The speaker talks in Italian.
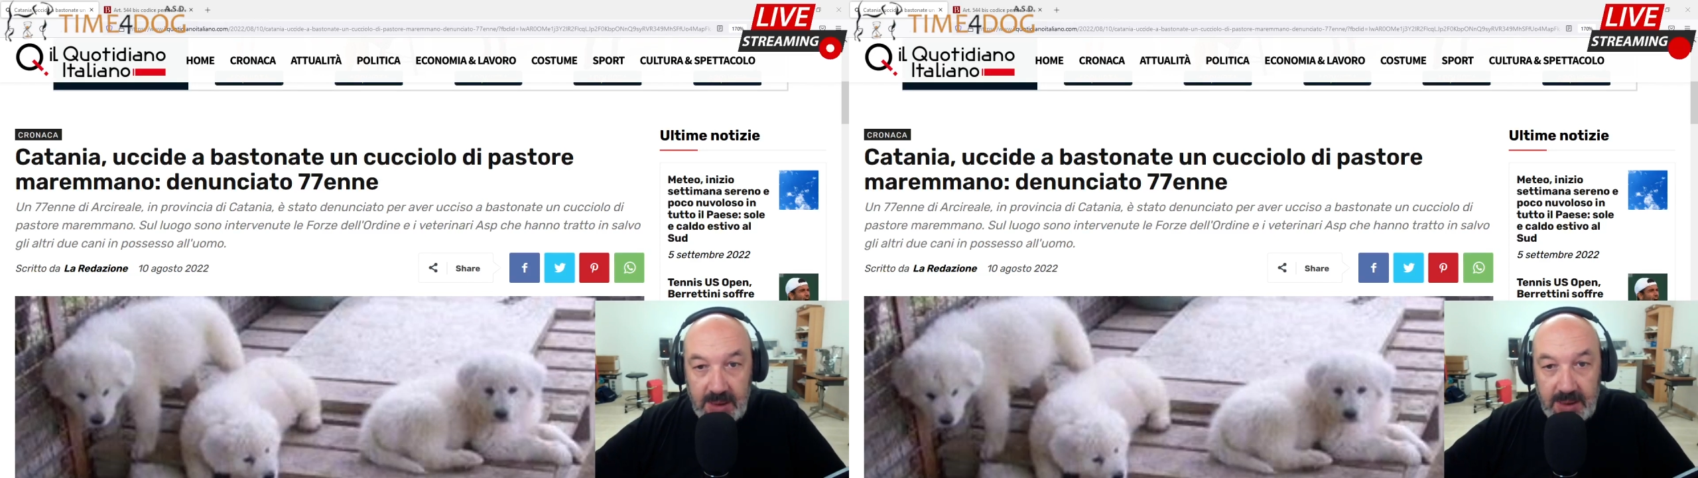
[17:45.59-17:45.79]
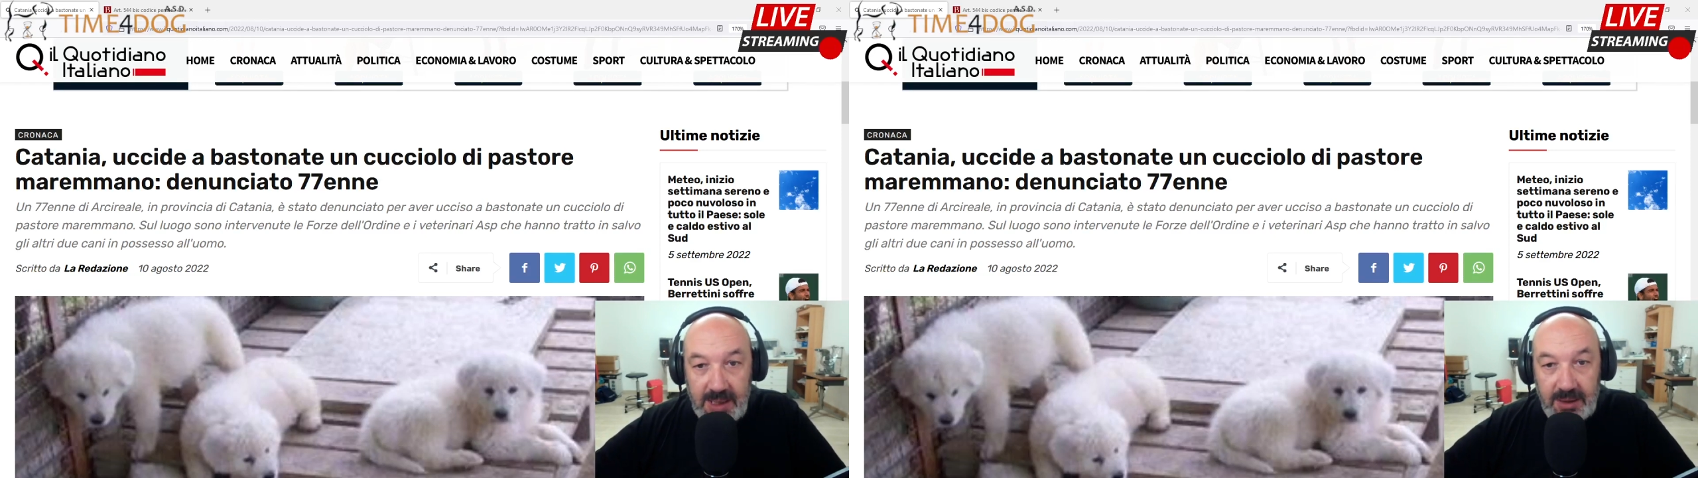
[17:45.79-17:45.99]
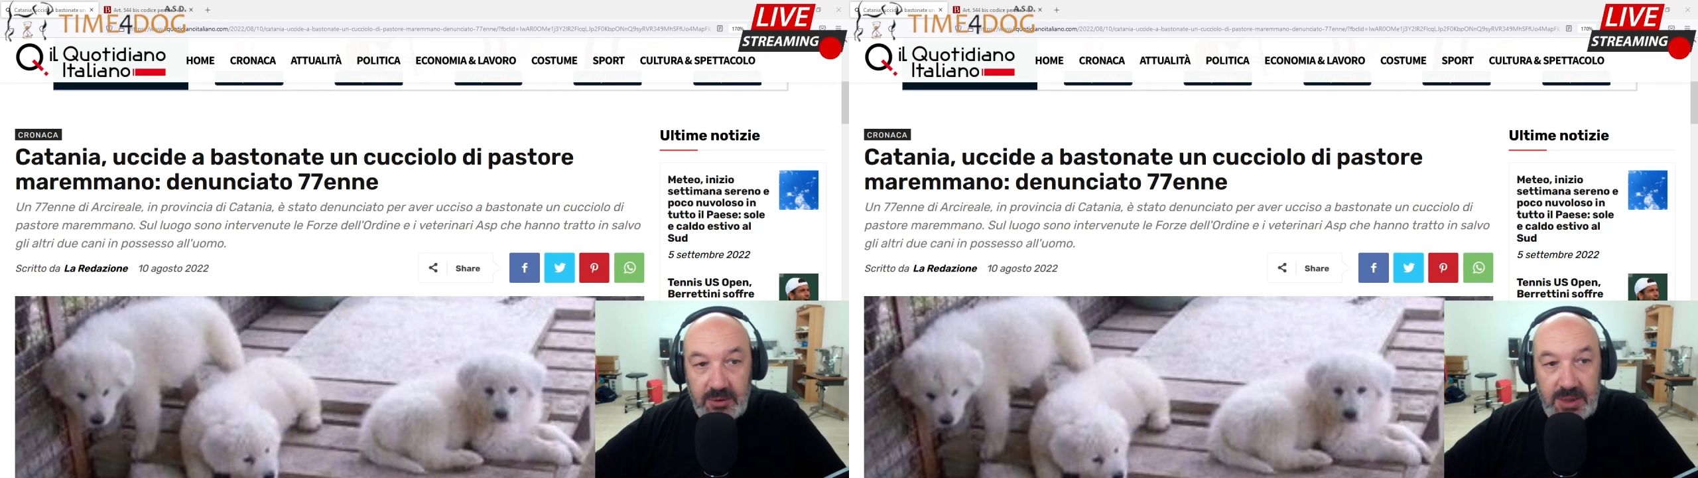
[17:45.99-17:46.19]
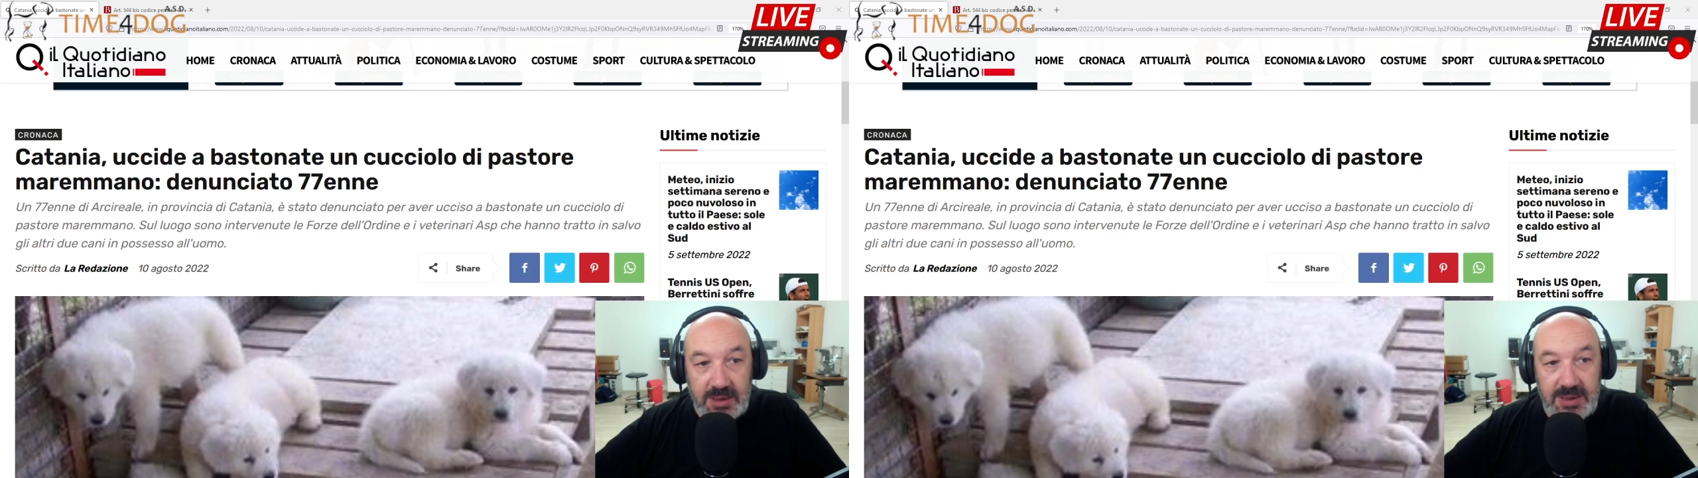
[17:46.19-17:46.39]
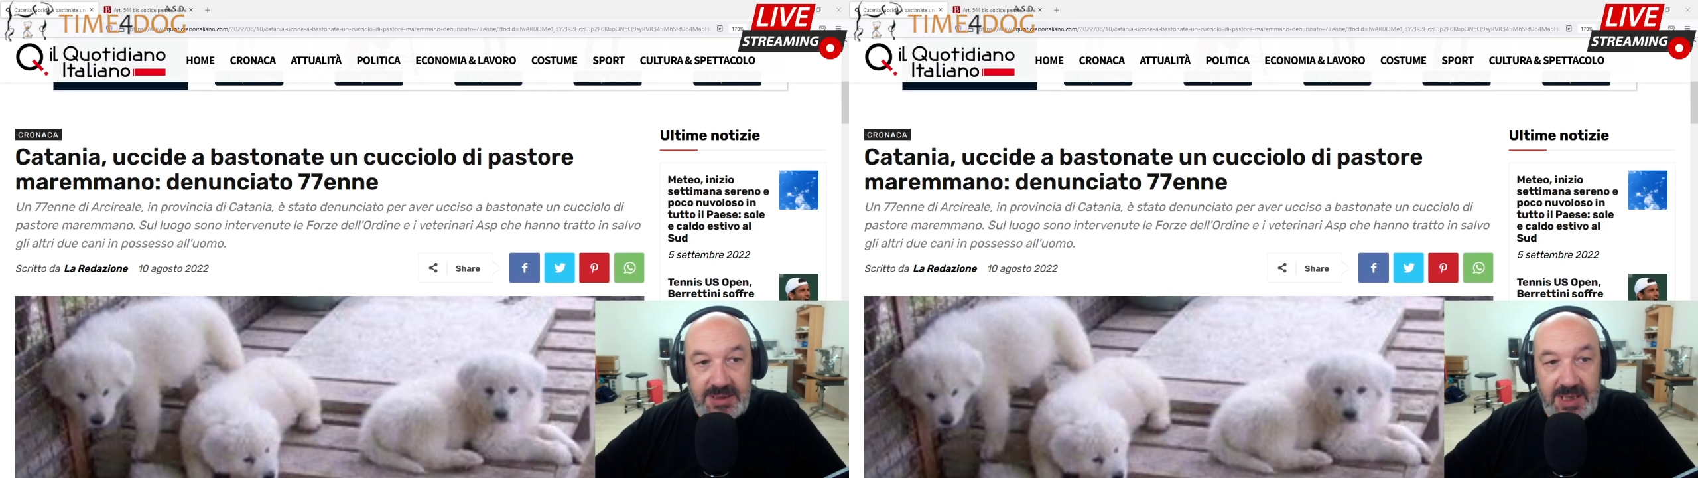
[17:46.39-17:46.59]
che hanno
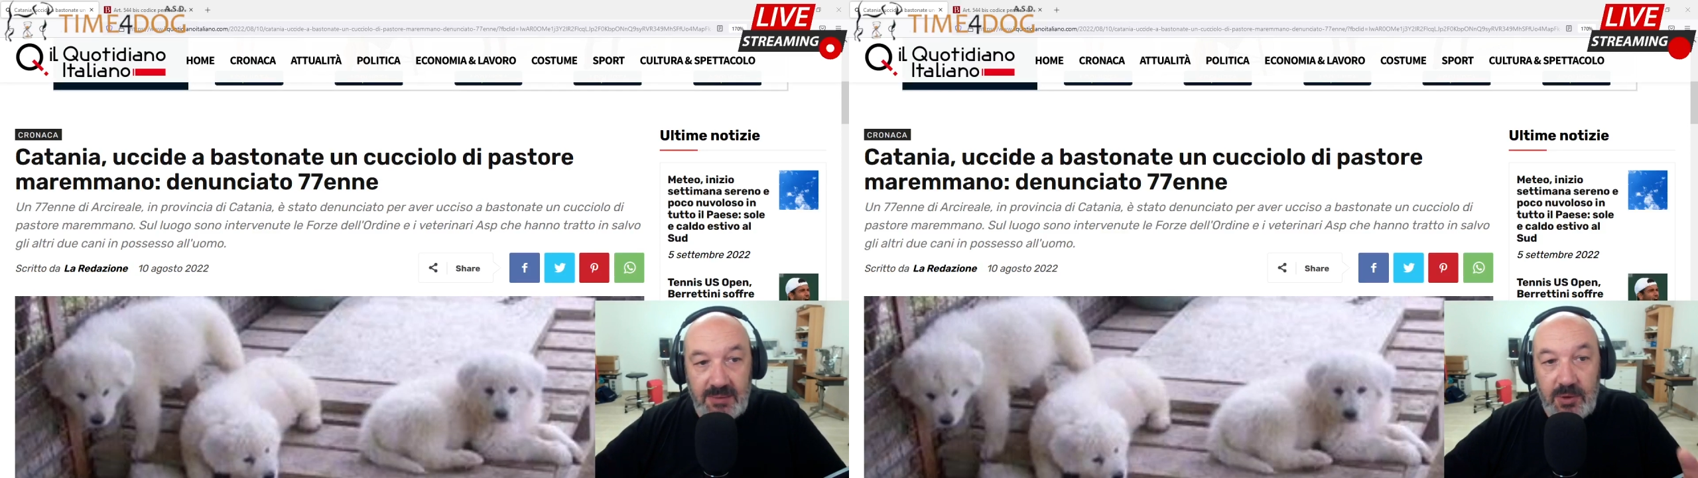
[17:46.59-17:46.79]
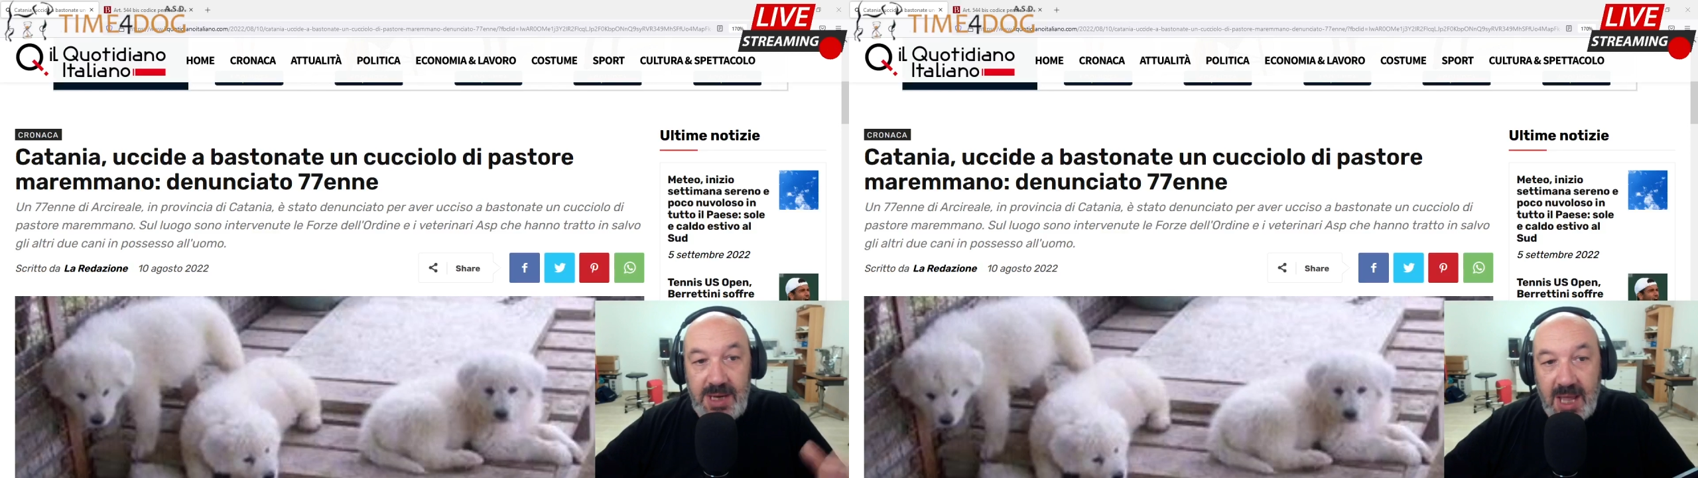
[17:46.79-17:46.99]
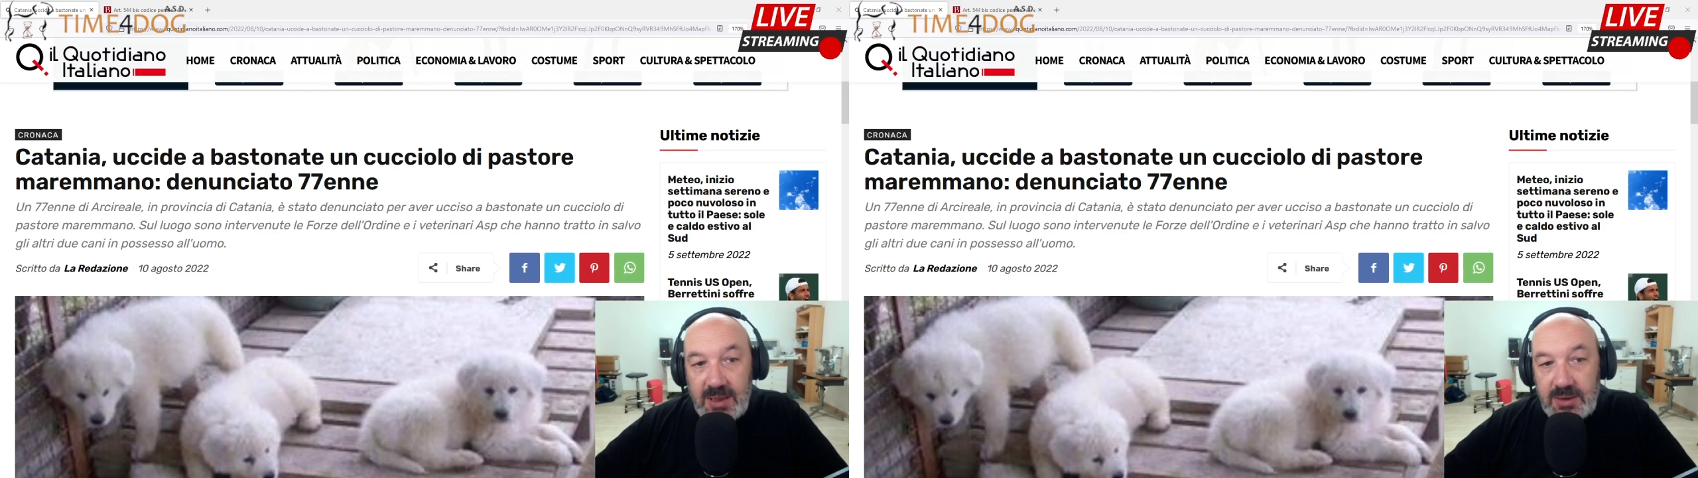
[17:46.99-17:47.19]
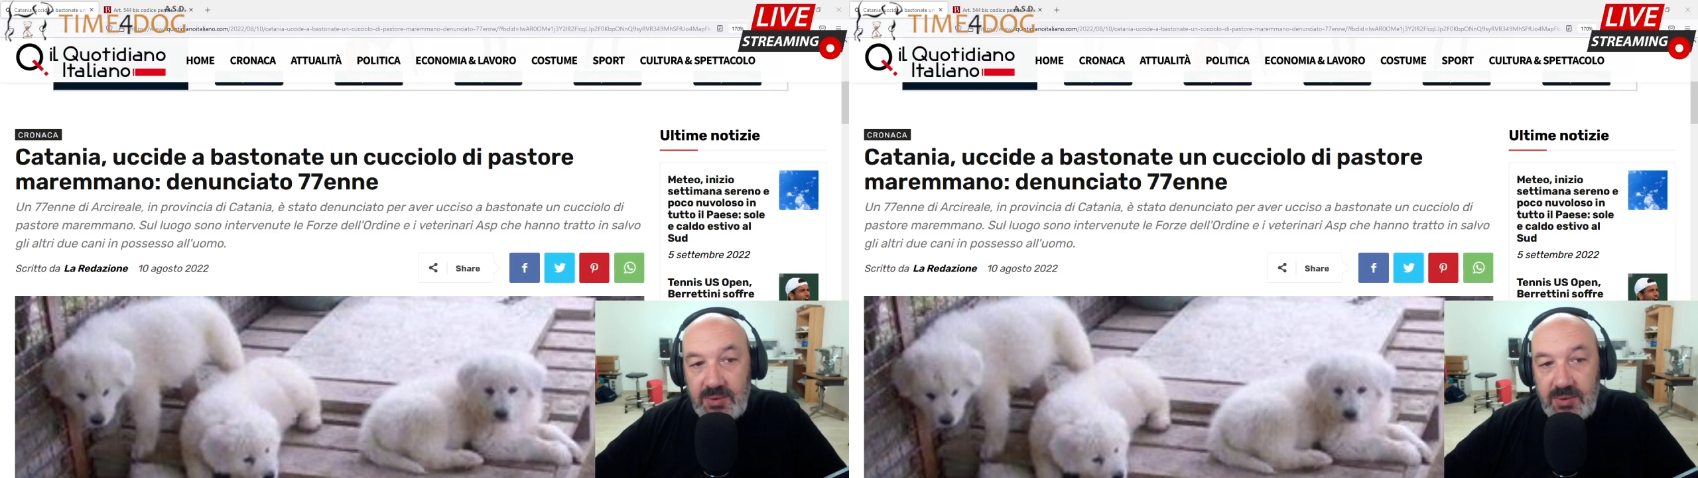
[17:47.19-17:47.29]
tratto in salvo gli altri